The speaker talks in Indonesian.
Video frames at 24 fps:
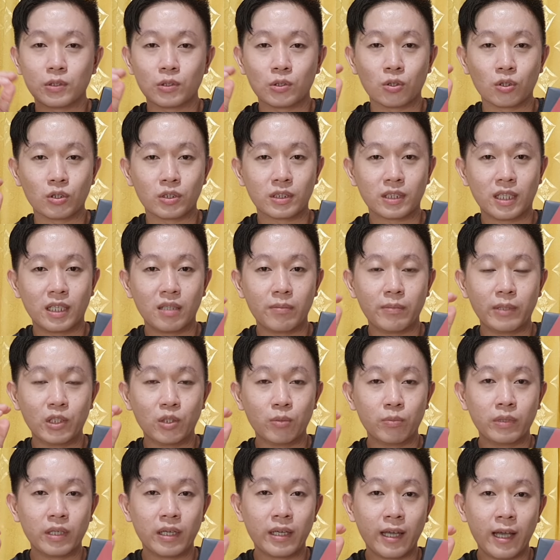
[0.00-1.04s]
untuk sekali
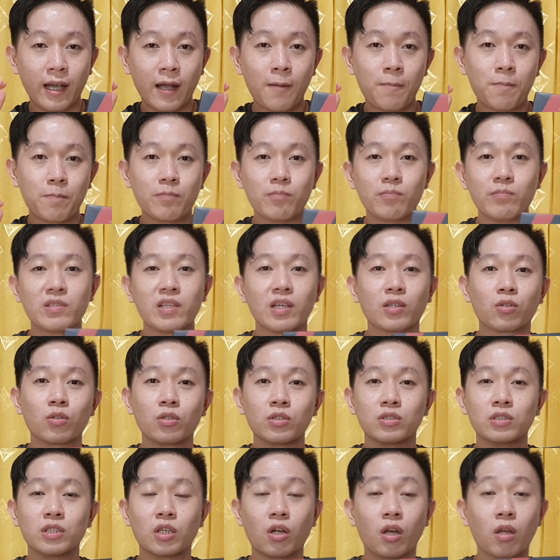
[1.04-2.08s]
minumnya ya bisa
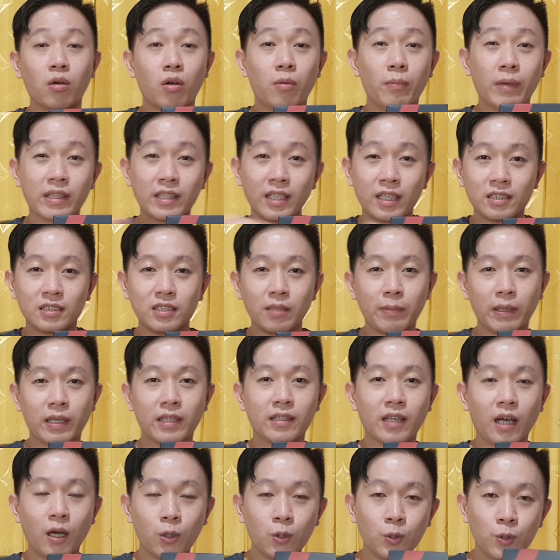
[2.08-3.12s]
tulis di kolom komentar saya
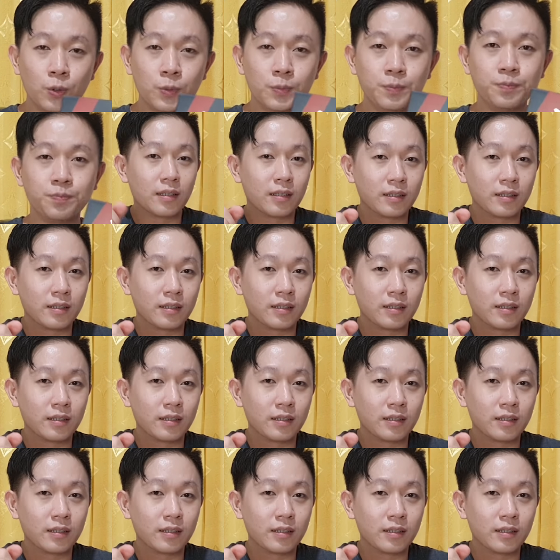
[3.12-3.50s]
ingin tahu